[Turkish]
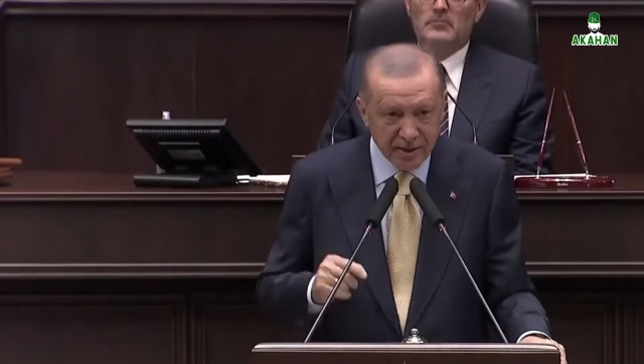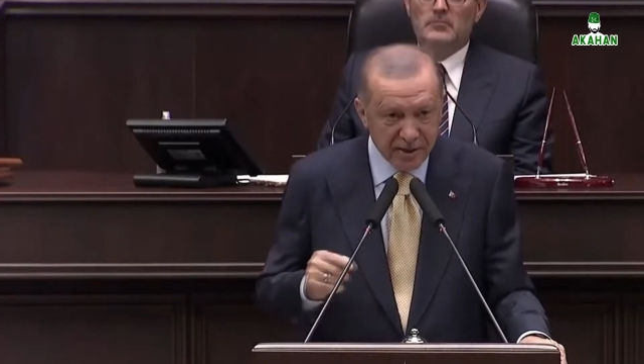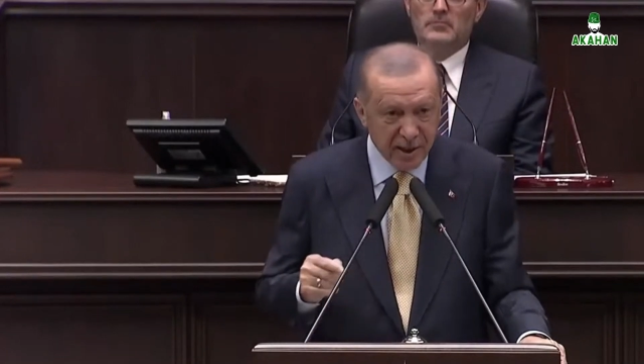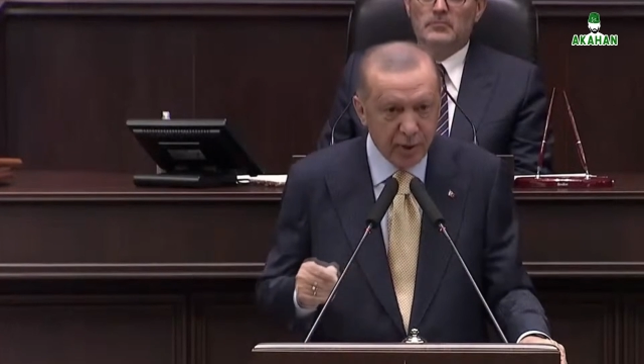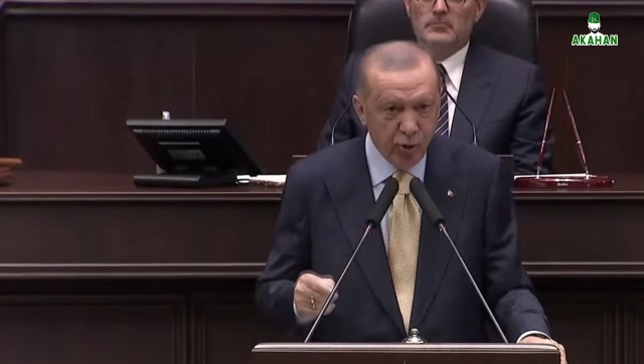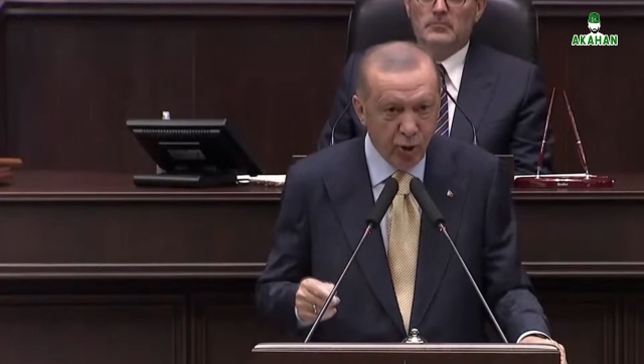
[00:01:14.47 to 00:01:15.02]

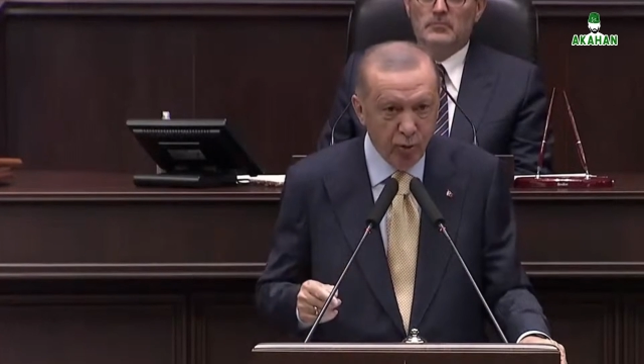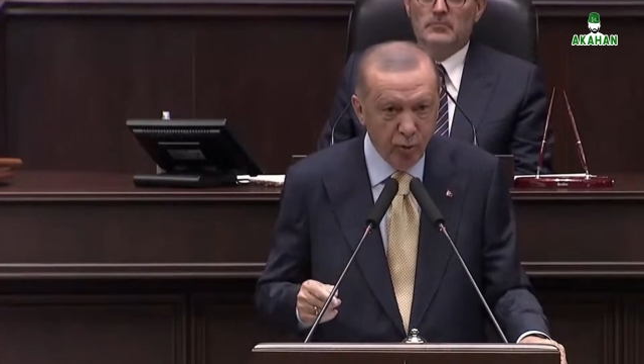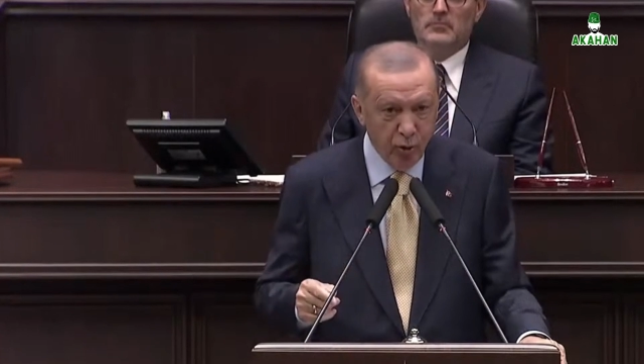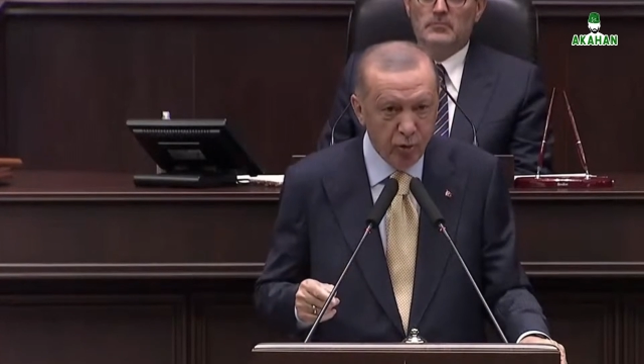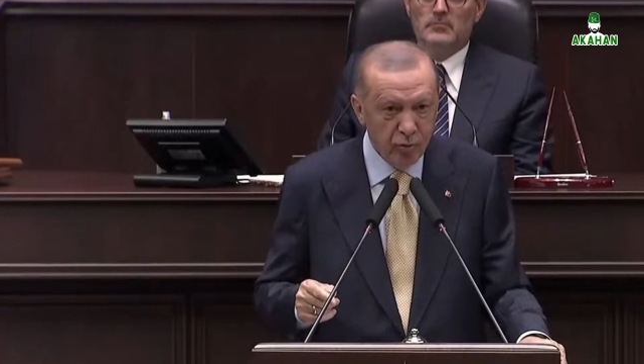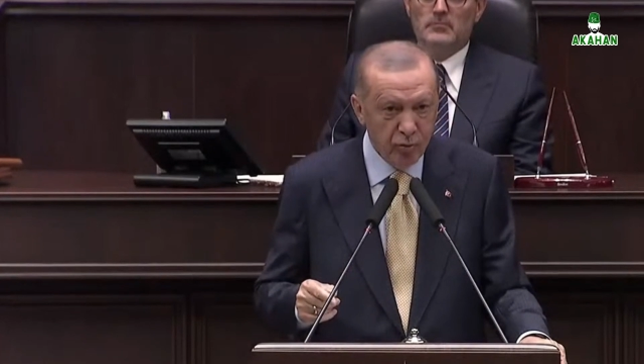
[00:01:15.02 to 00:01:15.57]
destekliyor
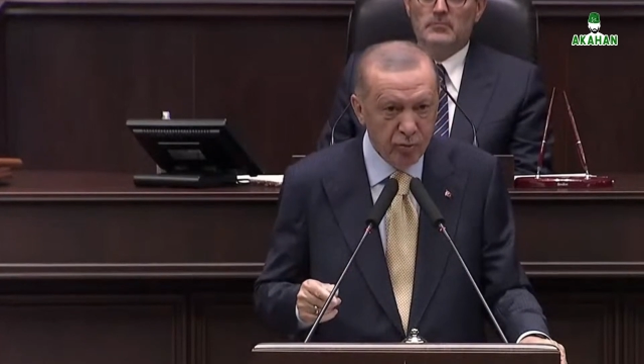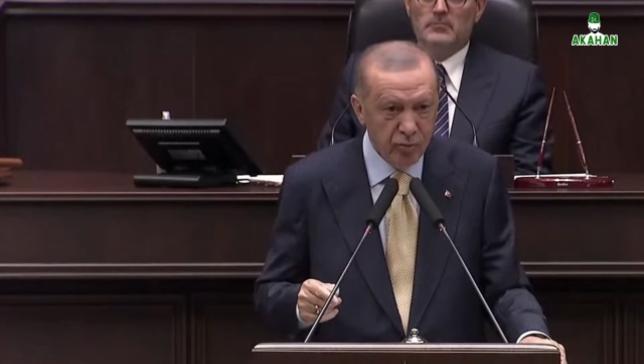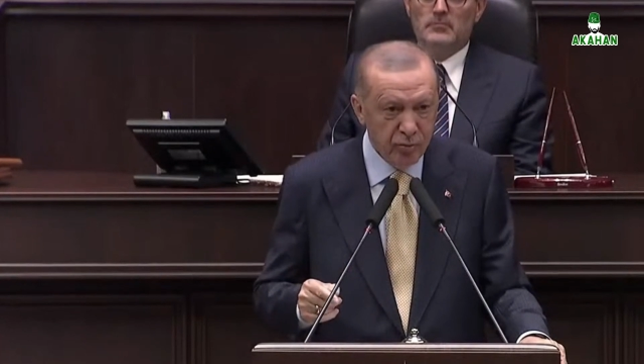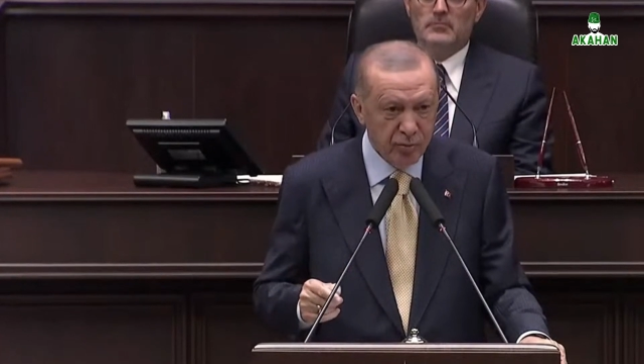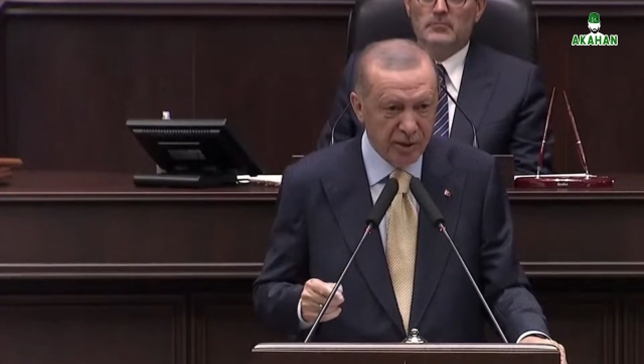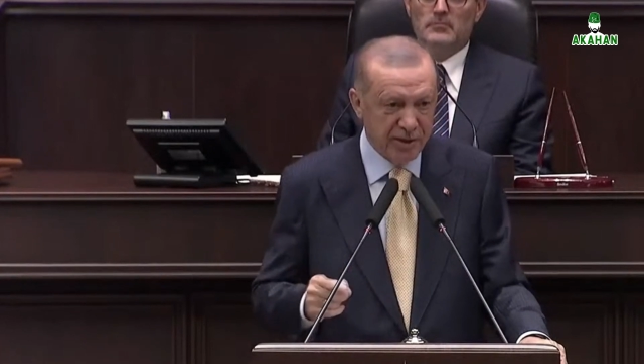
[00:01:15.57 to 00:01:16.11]
mu?
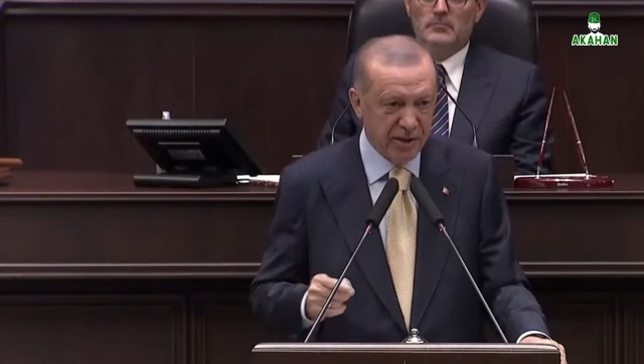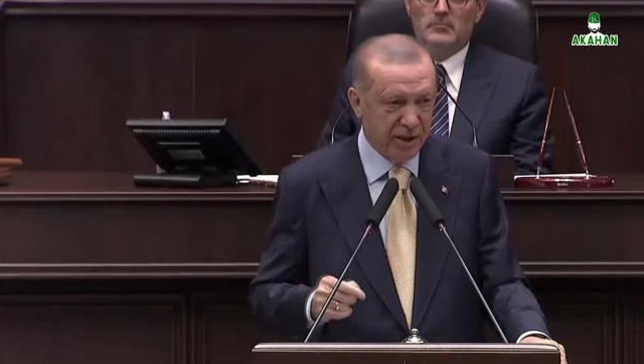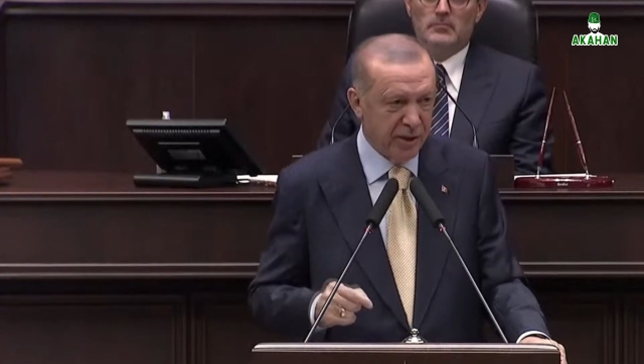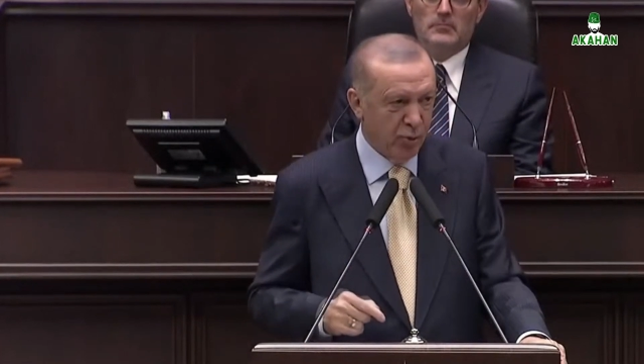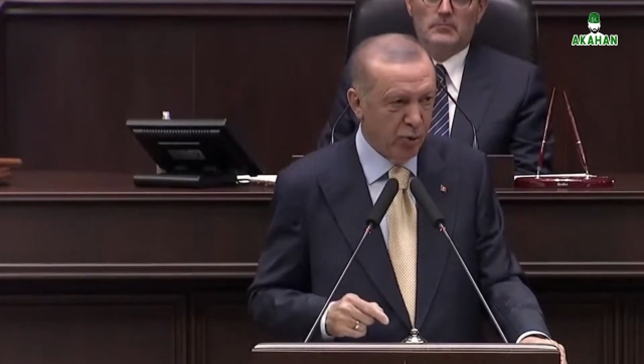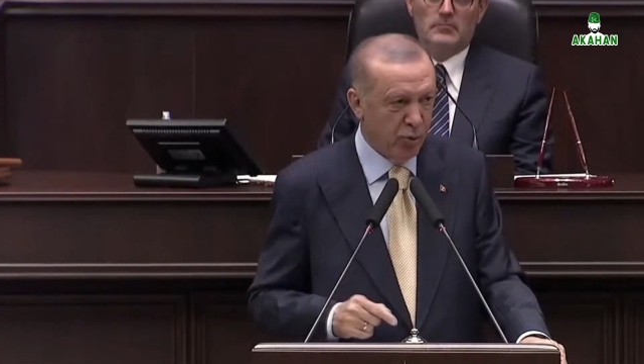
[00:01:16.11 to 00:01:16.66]

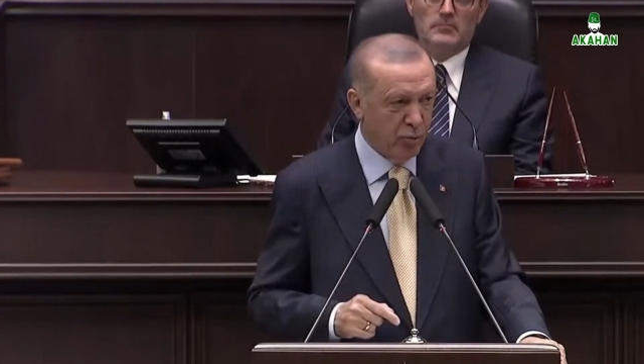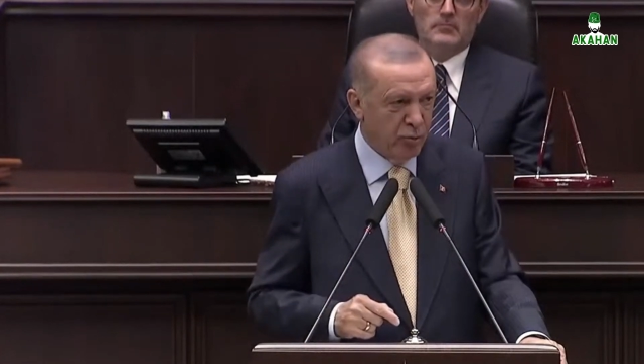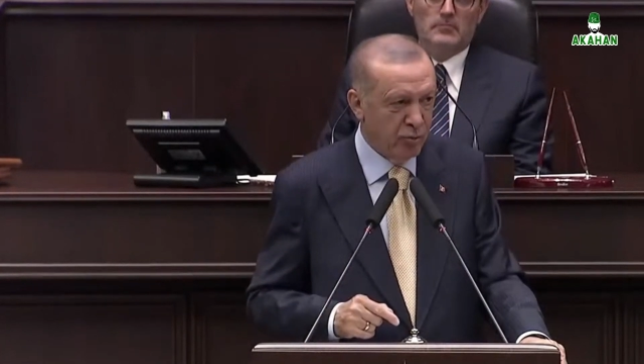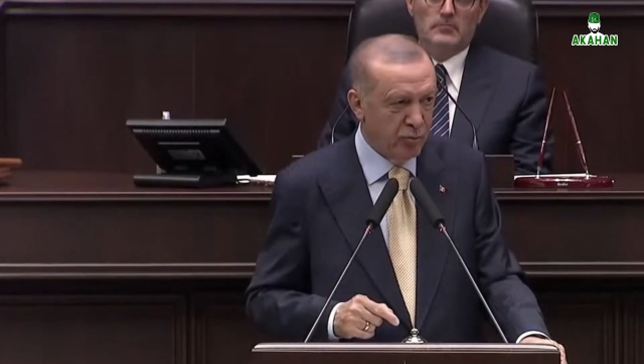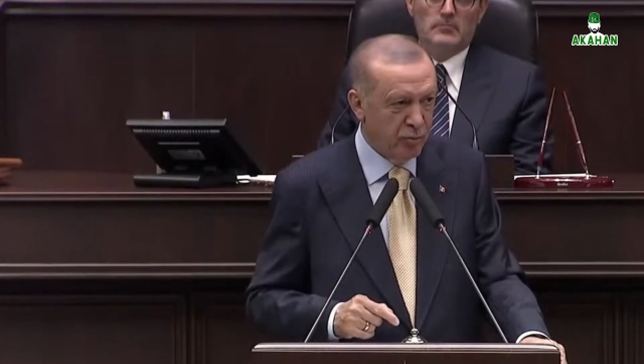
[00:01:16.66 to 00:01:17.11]
Desteklemiyor mu?